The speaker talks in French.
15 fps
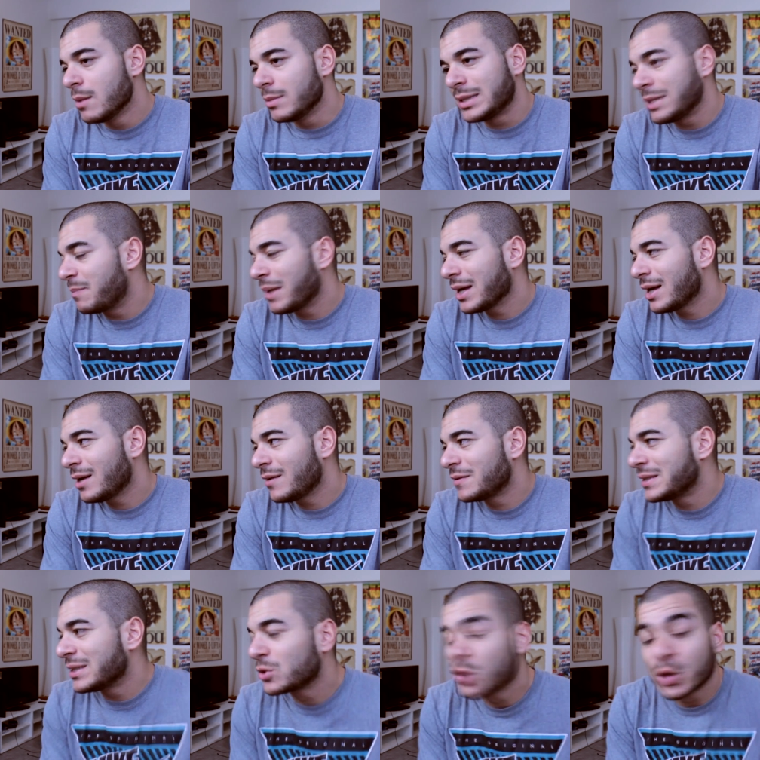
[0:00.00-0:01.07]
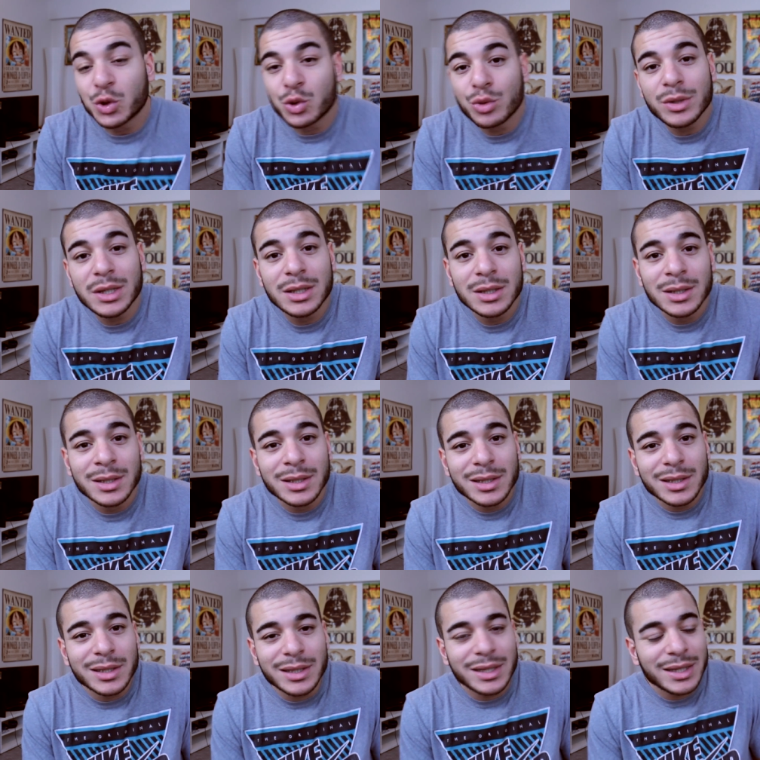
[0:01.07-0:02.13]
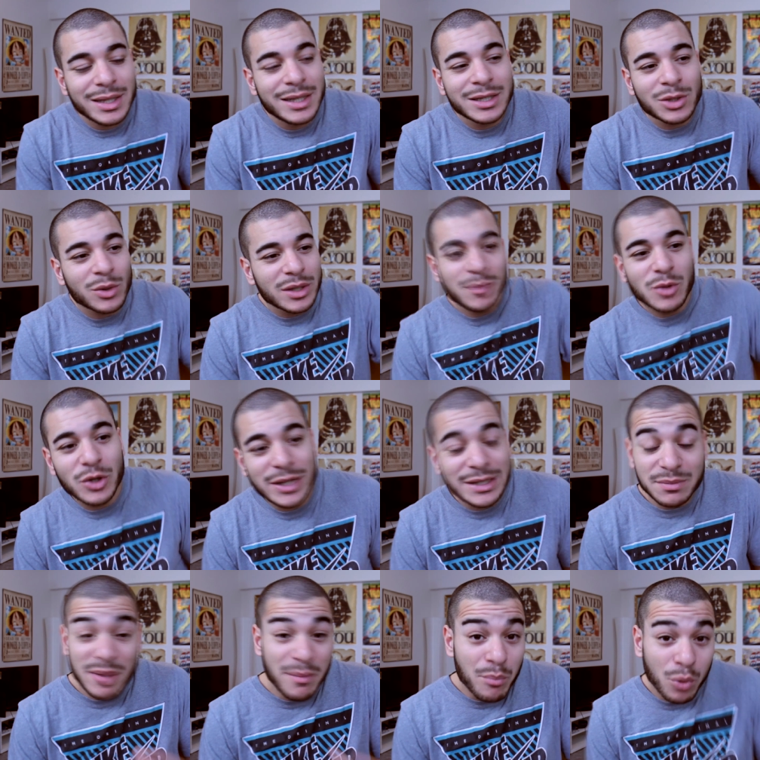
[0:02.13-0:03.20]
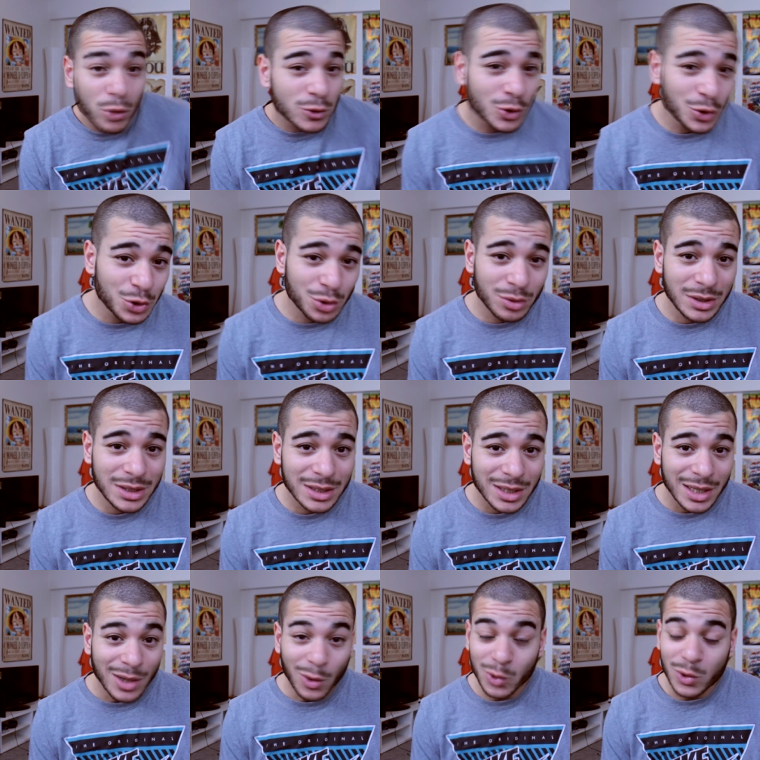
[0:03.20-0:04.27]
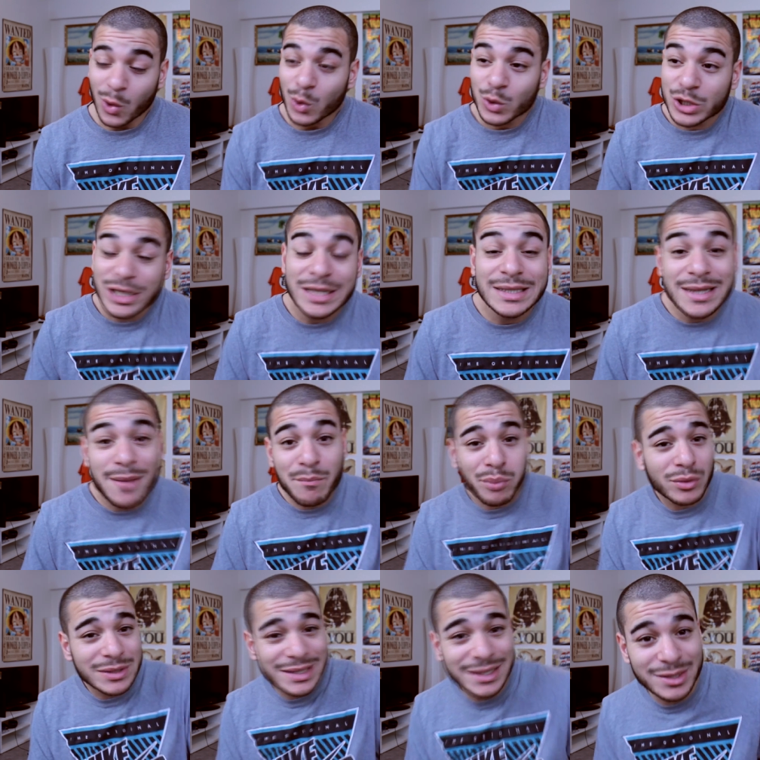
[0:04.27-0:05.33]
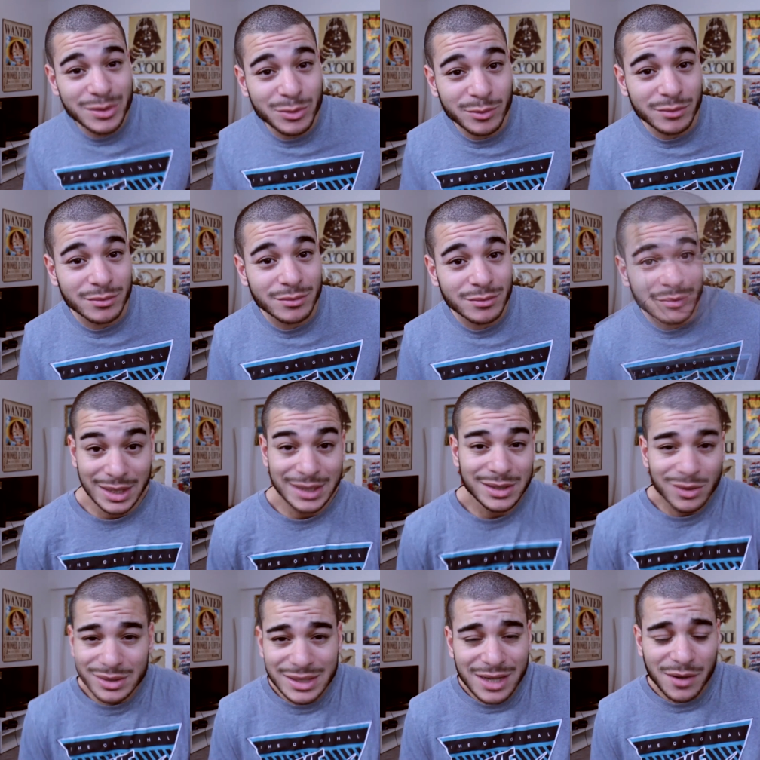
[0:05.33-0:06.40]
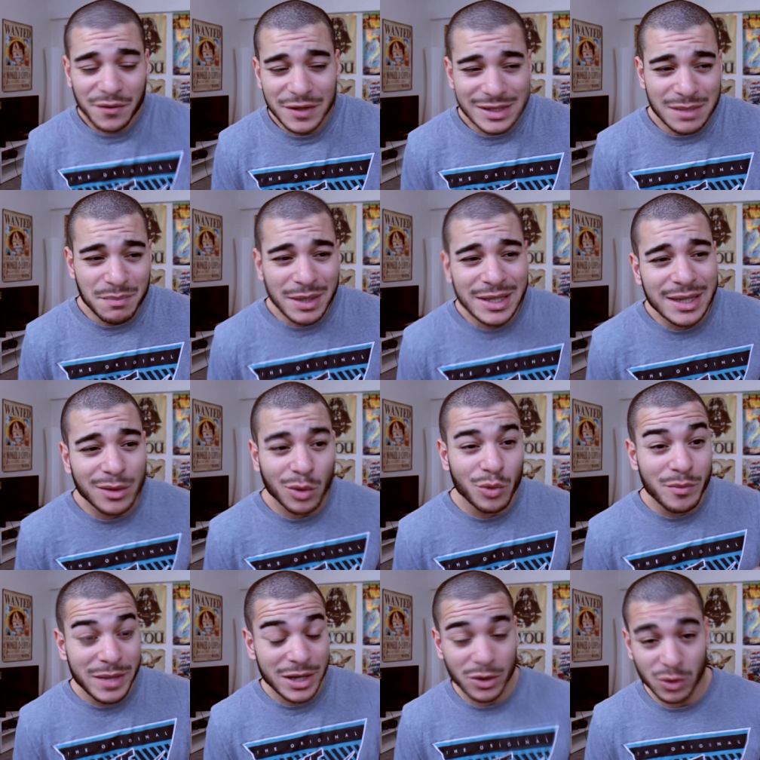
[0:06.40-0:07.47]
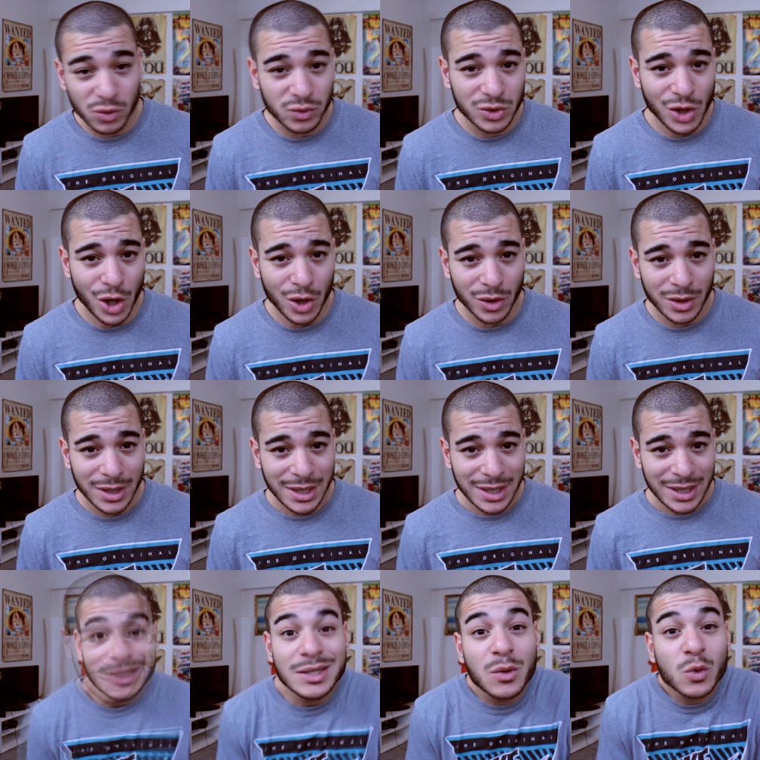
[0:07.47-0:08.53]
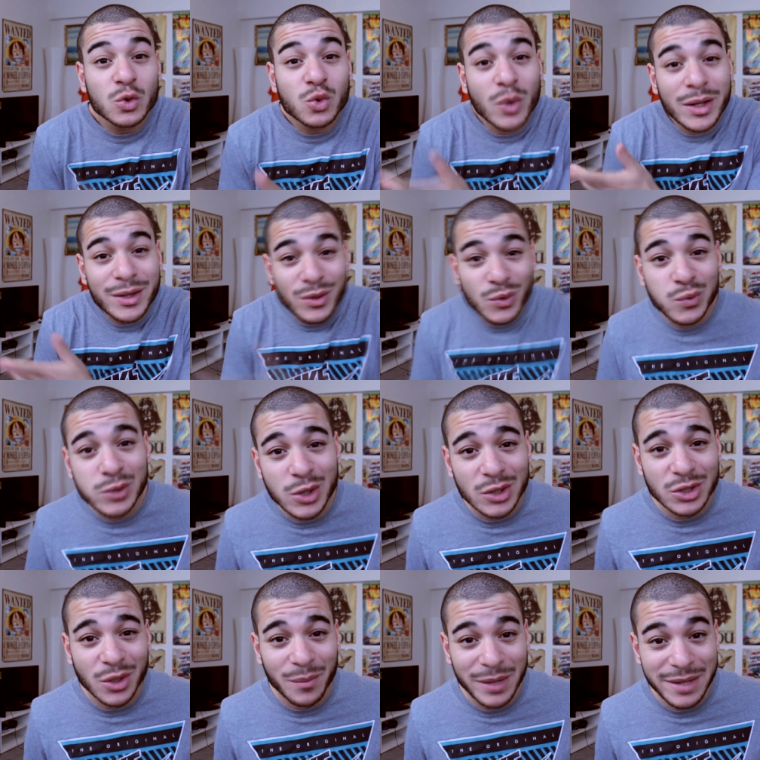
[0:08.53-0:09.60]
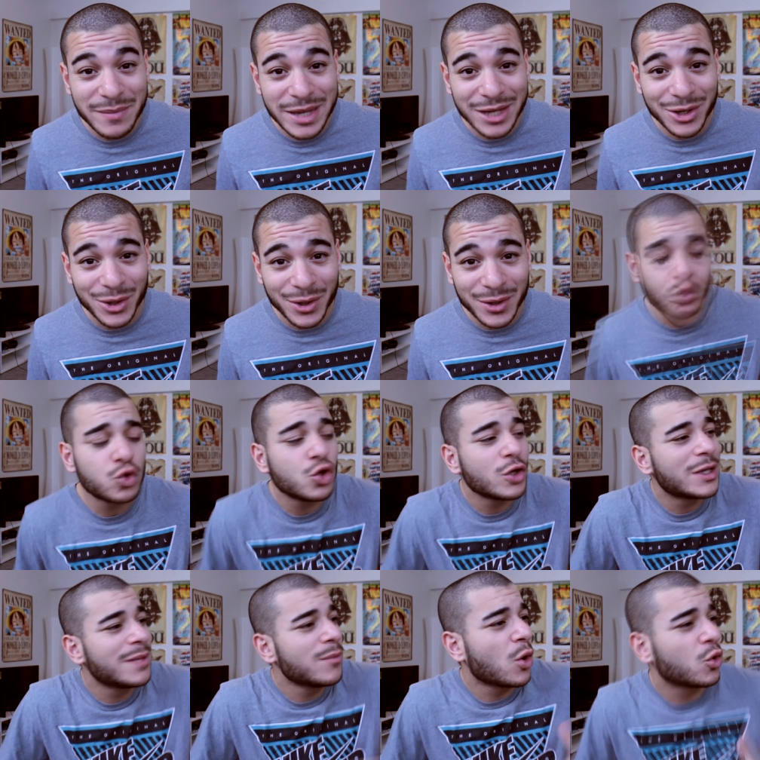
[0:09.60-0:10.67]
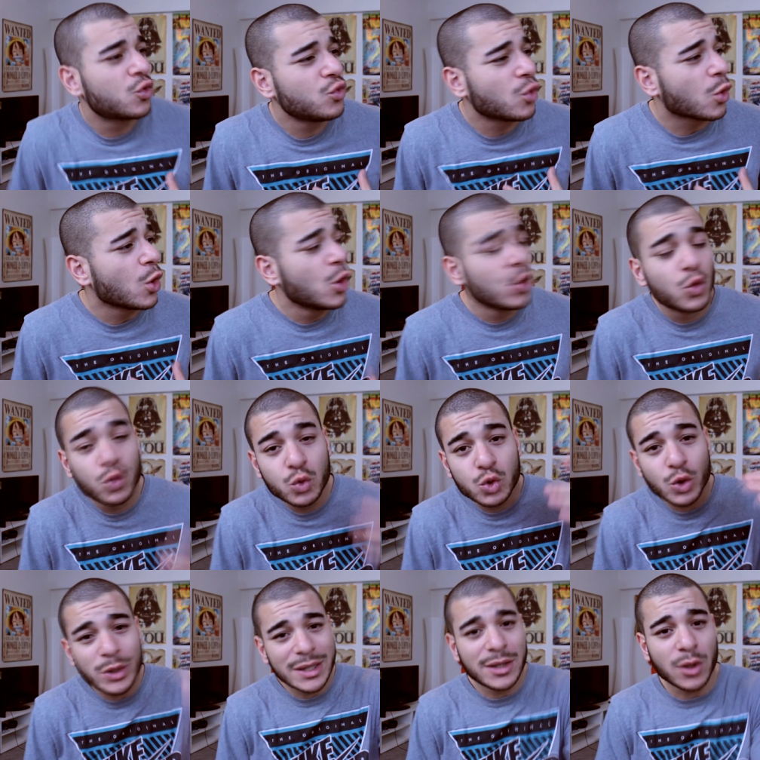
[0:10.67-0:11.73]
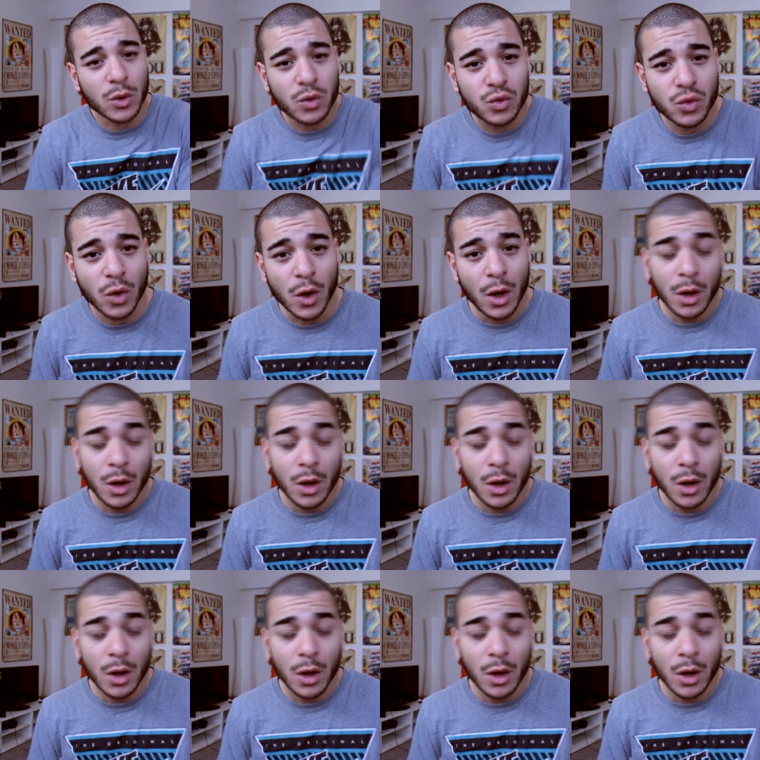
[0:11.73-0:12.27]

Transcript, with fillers: c'est pas grave, c'est ce que je suis. Et, les gens qui me connaissent, même pour ce que je suis, autant que je les aime pour ce qu'ils sont. L'essentiel, en fait, c'est pas d'être le meilleur tout seul, c'est qu'on soit tous ensemble les meilleurs. Tous ceux qui m'entourent, tous ceux qui t'entourent,